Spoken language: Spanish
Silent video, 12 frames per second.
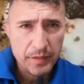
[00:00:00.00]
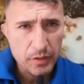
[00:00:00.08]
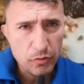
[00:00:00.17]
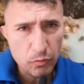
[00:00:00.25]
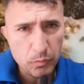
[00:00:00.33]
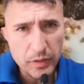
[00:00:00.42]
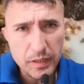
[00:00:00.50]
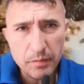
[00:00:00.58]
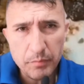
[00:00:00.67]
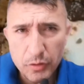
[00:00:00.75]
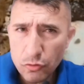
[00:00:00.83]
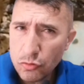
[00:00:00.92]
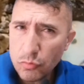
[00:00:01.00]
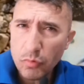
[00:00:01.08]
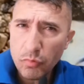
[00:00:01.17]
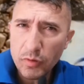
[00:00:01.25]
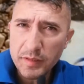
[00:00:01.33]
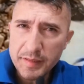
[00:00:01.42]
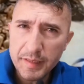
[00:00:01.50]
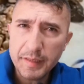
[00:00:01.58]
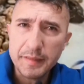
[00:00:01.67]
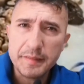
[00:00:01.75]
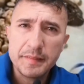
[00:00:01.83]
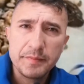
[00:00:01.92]
Incorpora elementos como flores
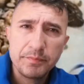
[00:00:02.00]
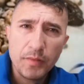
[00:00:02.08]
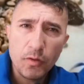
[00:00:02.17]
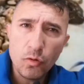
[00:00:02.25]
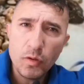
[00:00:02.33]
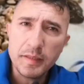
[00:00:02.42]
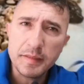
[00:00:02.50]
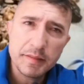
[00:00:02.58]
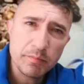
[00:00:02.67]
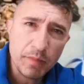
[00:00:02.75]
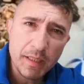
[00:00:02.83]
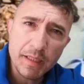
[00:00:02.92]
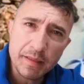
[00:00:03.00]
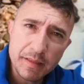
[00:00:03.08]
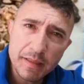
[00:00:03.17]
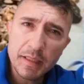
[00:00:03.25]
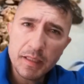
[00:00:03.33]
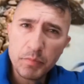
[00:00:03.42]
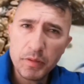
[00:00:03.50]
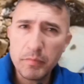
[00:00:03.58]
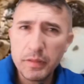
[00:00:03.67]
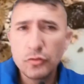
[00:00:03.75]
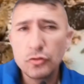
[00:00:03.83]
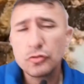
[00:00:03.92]
secas, hojas, brillantina y
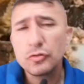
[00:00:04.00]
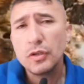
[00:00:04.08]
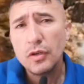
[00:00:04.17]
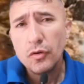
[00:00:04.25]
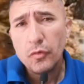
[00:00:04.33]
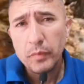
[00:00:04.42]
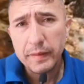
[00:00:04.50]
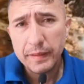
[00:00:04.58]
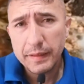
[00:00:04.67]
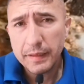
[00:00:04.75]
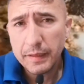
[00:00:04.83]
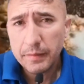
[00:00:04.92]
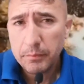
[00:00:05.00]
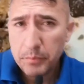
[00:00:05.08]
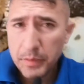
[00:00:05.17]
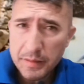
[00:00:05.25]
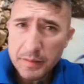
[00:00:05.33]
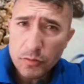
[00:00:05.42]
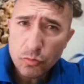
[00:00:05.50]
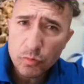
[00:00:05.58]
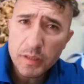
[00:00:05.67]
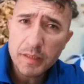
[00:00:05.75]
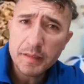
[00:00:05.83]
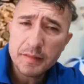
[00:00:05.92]
pigmentos para crear piezas
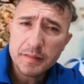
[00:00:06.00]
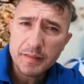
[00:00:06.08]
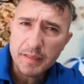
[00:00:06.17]
únicas